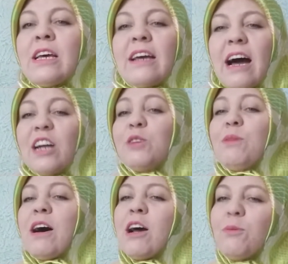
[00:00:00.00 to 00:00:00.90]

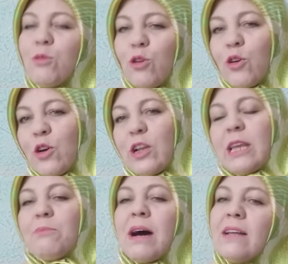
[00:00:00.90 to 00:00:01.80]
Karnabahar,
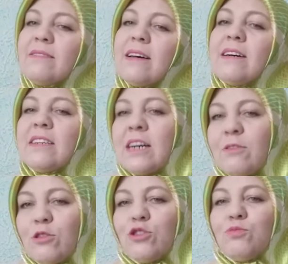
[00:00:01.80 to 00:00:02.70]
brokoli, mantar,
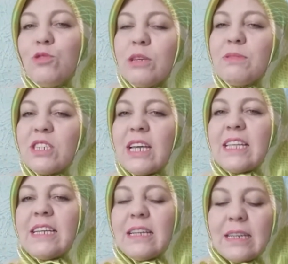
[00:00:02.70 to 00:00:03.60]
havuç bu gibi
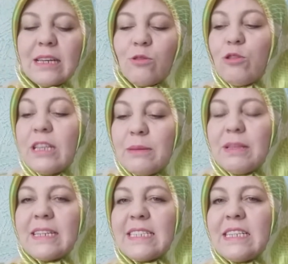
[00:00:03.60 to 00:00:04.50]
şeyleri e,
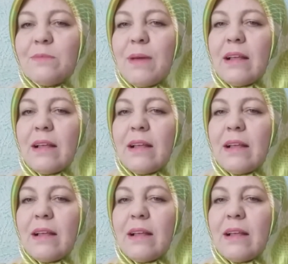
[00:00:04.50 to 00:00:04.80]
kullanabilirsiniz.